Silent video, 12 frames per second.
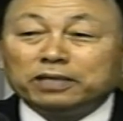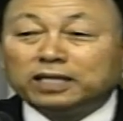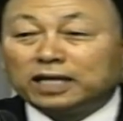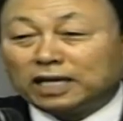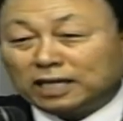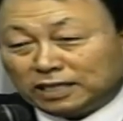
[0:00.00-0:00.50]

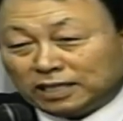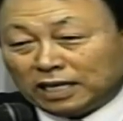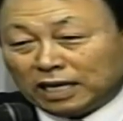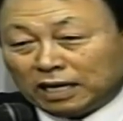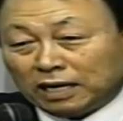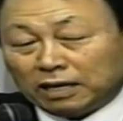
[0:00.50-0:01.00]
正因二
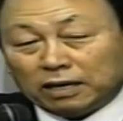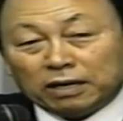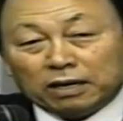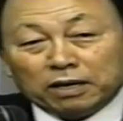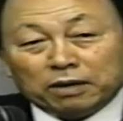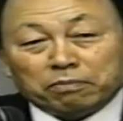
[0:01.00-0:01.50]
章十
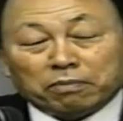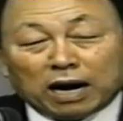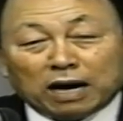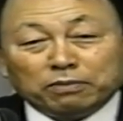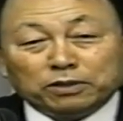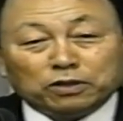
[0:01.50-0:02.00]
节，因
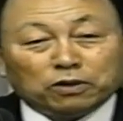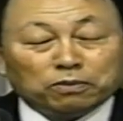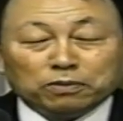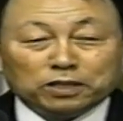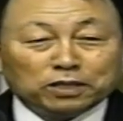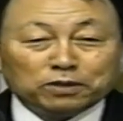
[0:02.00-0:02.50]
为智慧
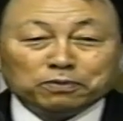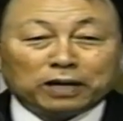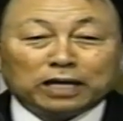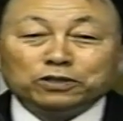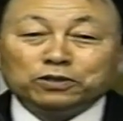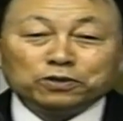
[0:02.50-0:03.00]
是进入到
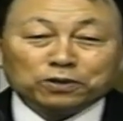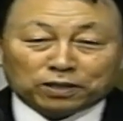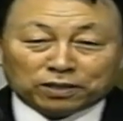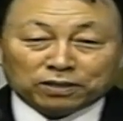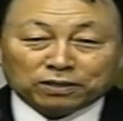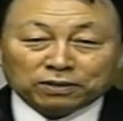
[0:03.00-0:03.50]
我们心
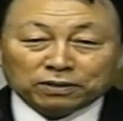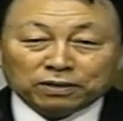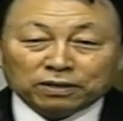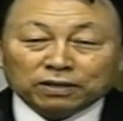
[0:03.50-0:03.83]
灵里，